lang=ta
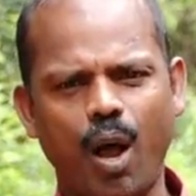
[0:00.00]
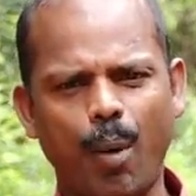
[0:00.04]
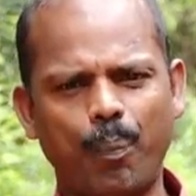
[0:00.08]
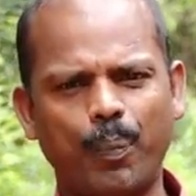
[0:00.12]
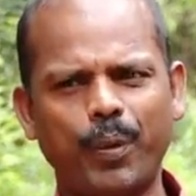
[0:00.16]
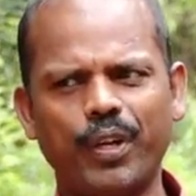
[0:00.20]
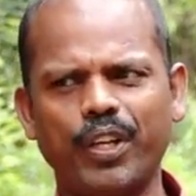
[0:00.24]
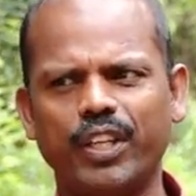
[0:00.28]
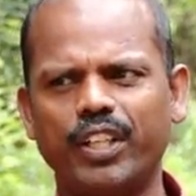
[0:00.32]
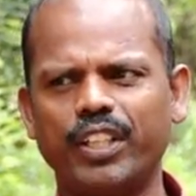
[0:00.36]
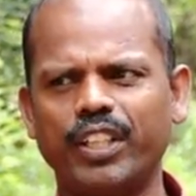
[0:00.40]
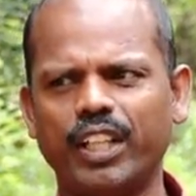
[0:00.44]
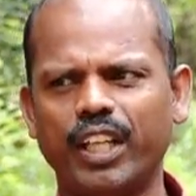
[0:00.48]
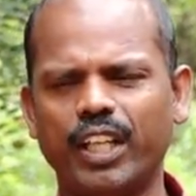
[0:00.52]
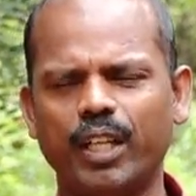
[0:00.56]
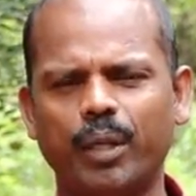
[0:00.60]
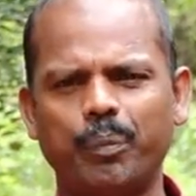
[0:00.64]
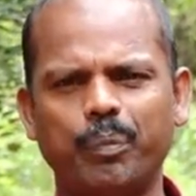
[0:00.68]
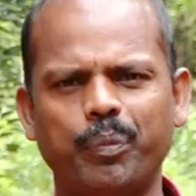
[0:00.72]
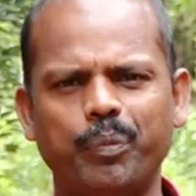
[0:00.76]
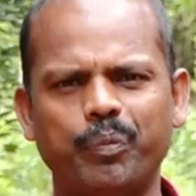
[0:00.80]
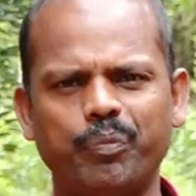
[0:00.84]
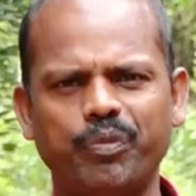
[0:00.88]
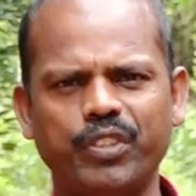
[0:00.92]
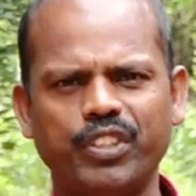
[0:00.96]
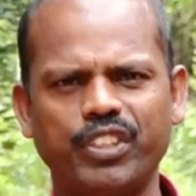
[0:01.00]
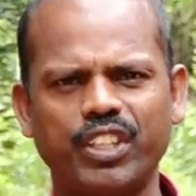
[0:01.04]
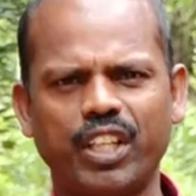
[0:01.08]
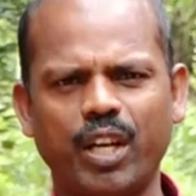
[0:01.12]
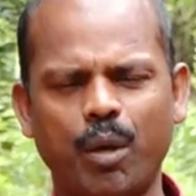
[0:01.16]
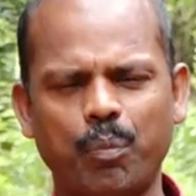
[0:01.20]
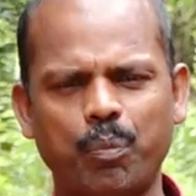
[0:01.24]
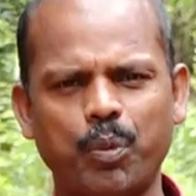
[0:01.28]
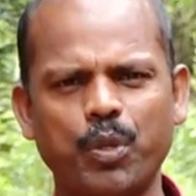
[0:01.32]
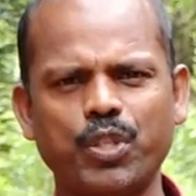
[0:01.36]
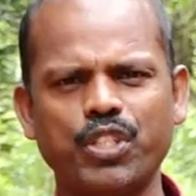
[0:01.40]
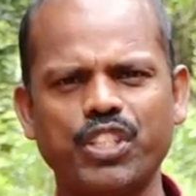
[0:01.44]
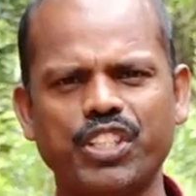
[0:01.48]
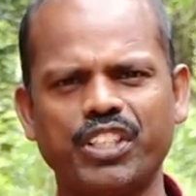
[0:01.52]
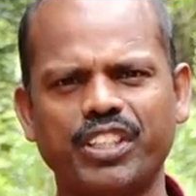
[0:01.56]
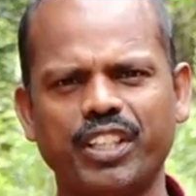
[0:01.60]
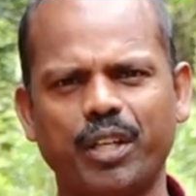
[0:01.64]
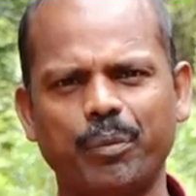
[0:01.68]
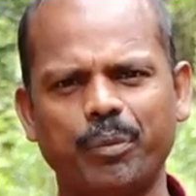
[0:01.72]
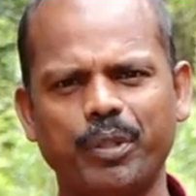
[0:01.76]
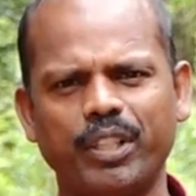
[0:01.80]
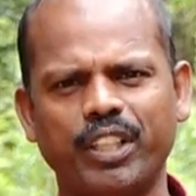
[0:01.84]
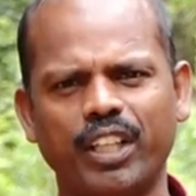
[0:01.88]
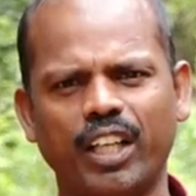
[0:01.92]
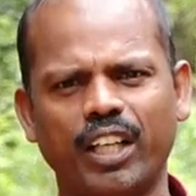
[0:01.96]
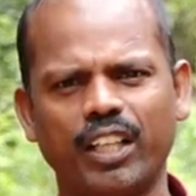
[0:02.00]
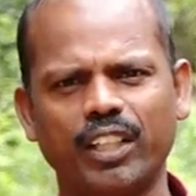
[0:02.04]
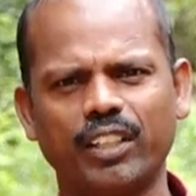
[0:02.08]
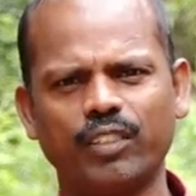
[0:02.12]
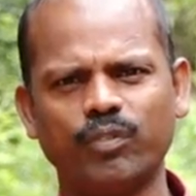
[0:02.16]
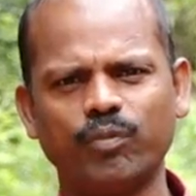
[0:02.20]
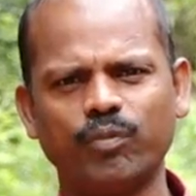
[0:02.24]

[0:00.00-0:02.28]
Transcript: அப்போ என்ன விஷயம் நான் புரிஞ்சுக்கிட்டேன் அப்படின்னா